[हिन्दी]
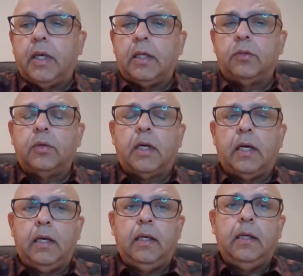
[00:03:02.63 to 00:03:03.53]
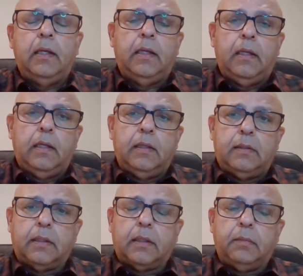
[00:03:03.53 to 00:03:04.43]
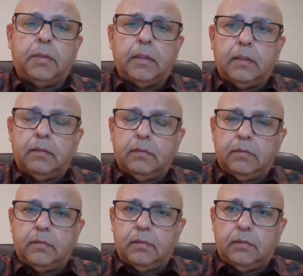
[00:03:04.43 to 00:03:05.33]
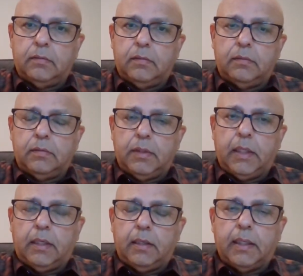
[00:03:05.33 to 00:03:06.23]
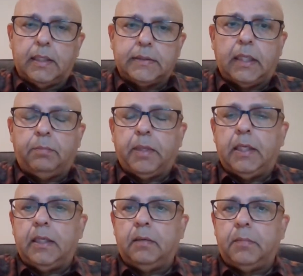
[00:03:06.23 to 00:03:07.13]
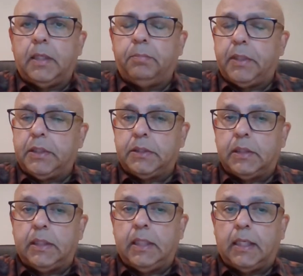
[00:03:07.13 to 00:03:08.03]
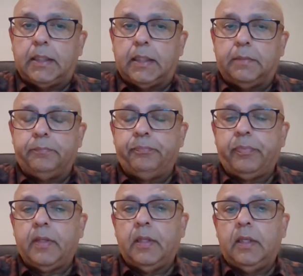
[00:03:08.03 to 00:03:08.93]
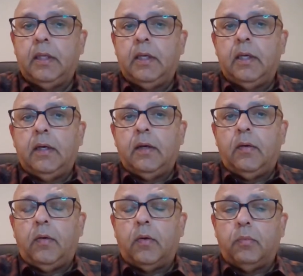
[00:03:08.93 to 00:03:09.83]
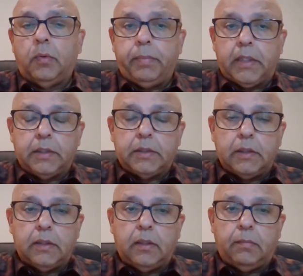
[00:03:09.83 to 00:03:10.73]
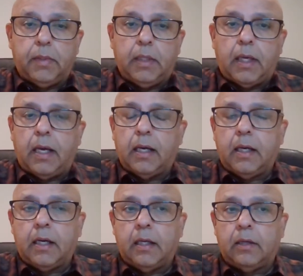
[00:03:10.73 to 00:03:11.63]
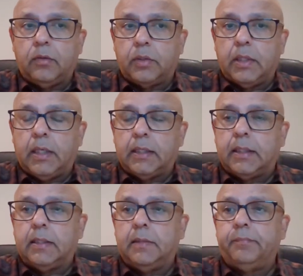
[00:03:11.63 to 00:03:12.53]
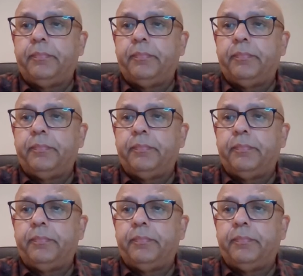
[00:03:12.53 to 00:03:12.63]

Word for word: याद होगा तकरीबन एक डेढ़ साल पहले हमने एक पिटिशन किया था और वो पिटिशन हमने आगा खान को किया था